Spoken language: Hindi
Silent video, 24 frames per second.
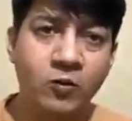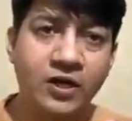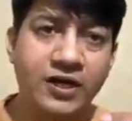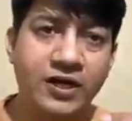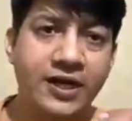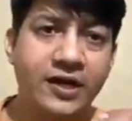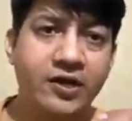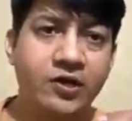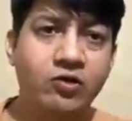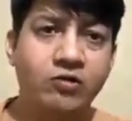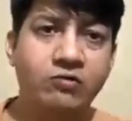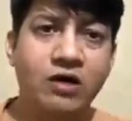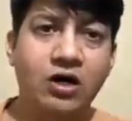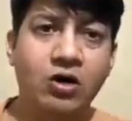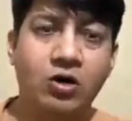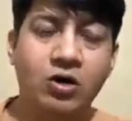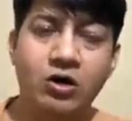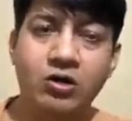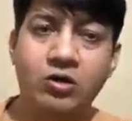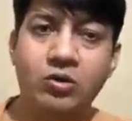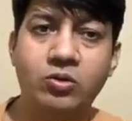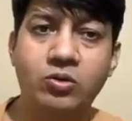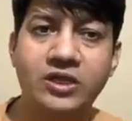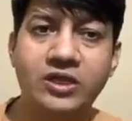उनके न्यू वर्ल्ड
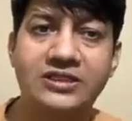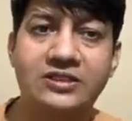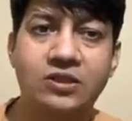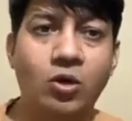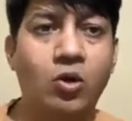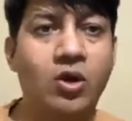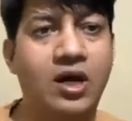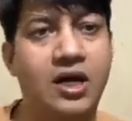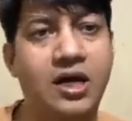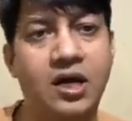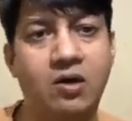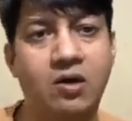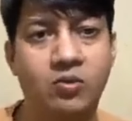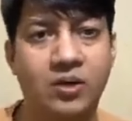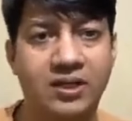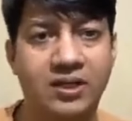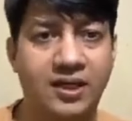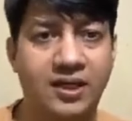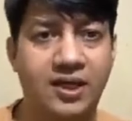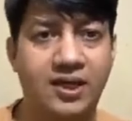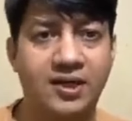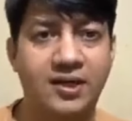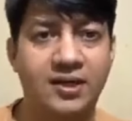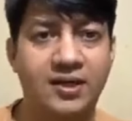ऑर्डर को उन्होंने स्लो रखा हुआ
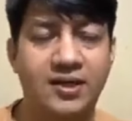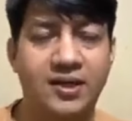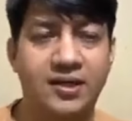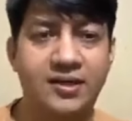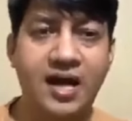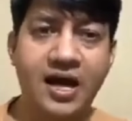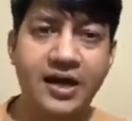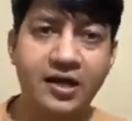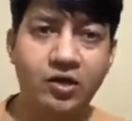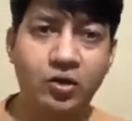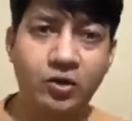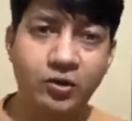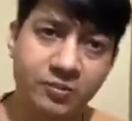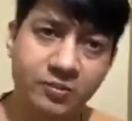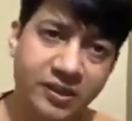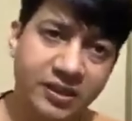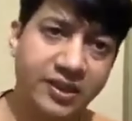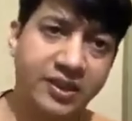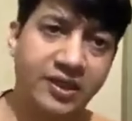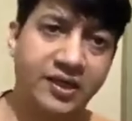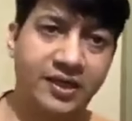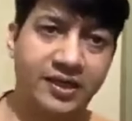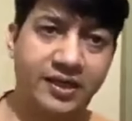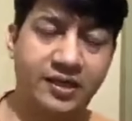था ना ही
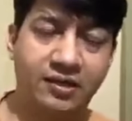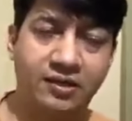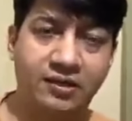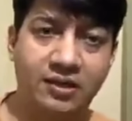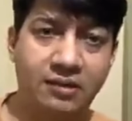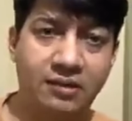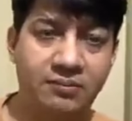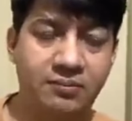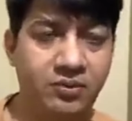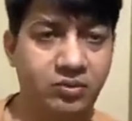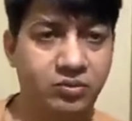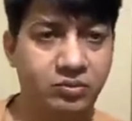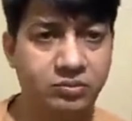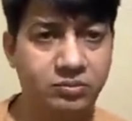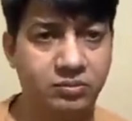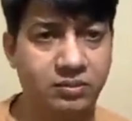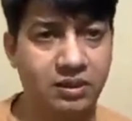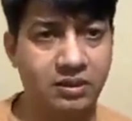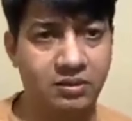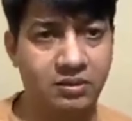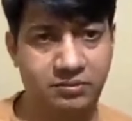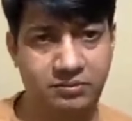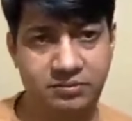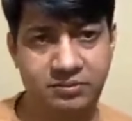नोटबंदी करी अब
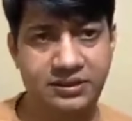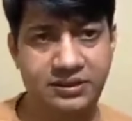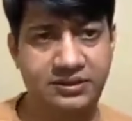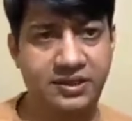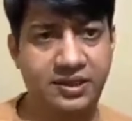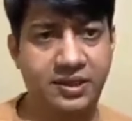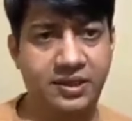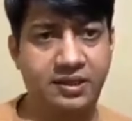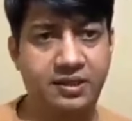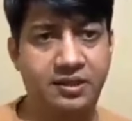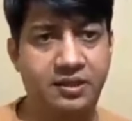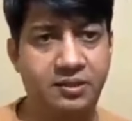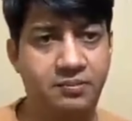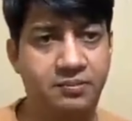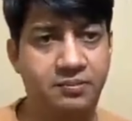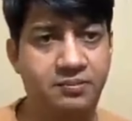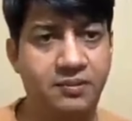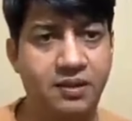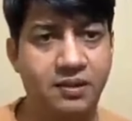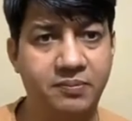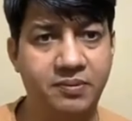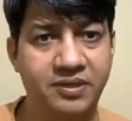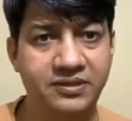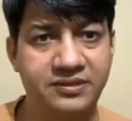जैसे
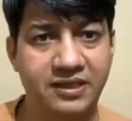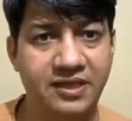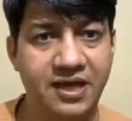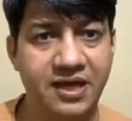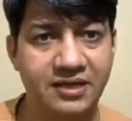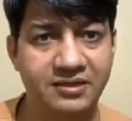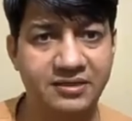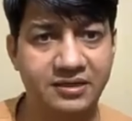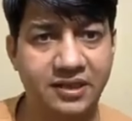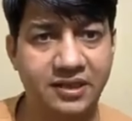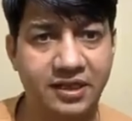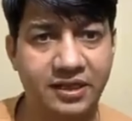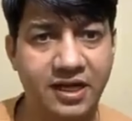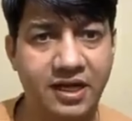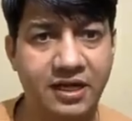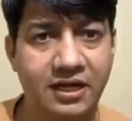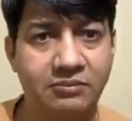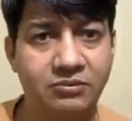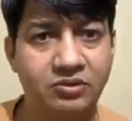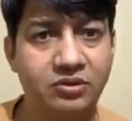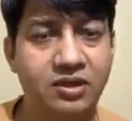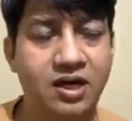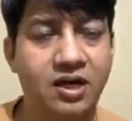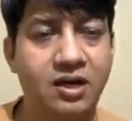अपने सरदार जी थे क्या
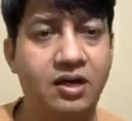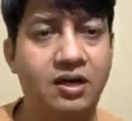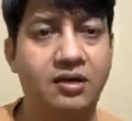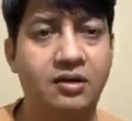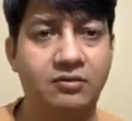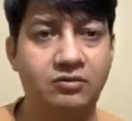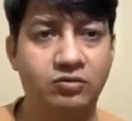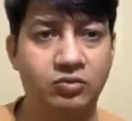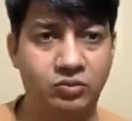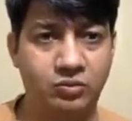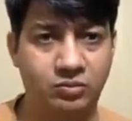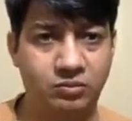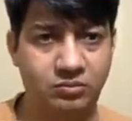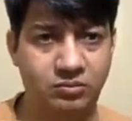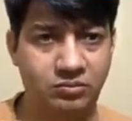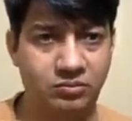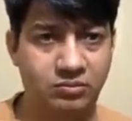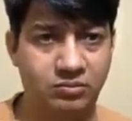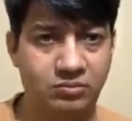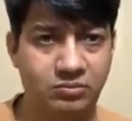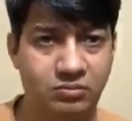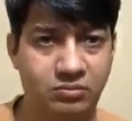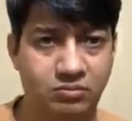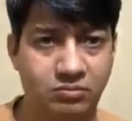नाम उनका वो
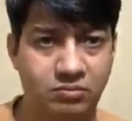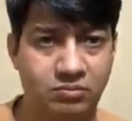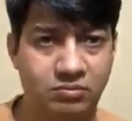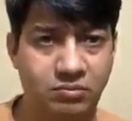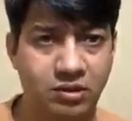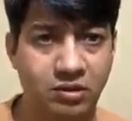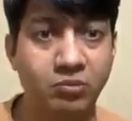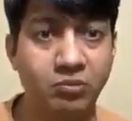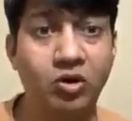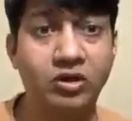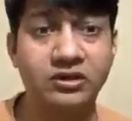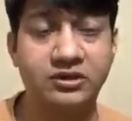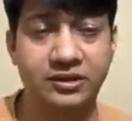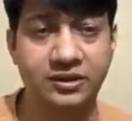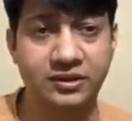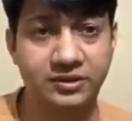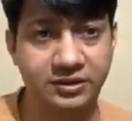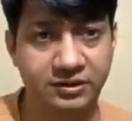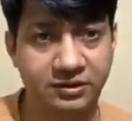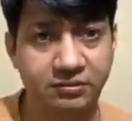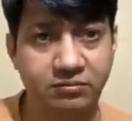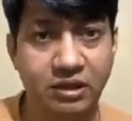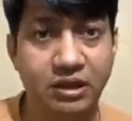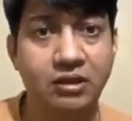मनमोहन सिंह
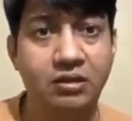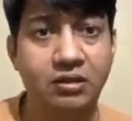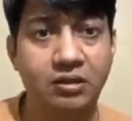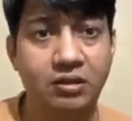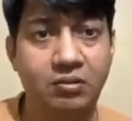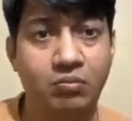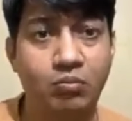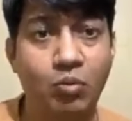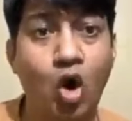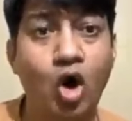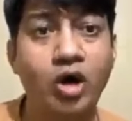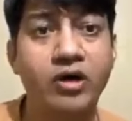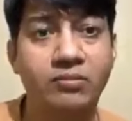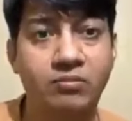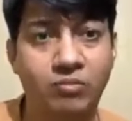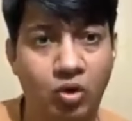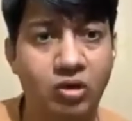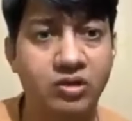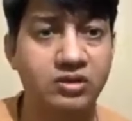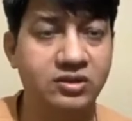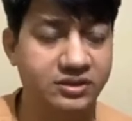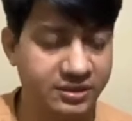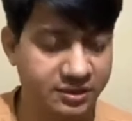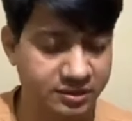जी मन मोहन
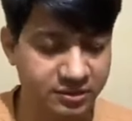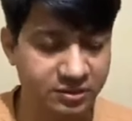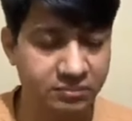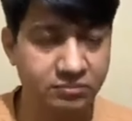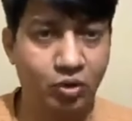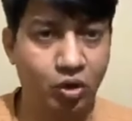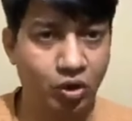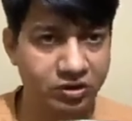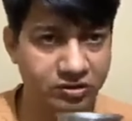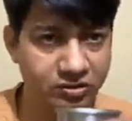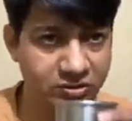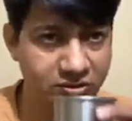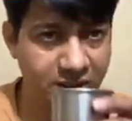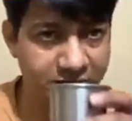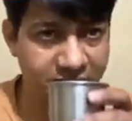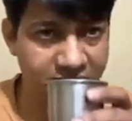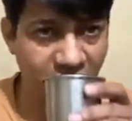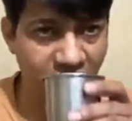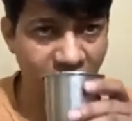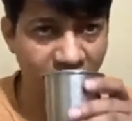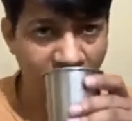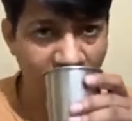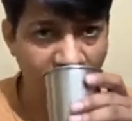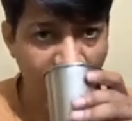मोहन सिंह जी मोहन
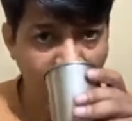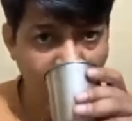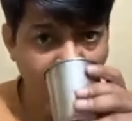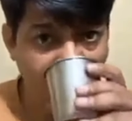सांसद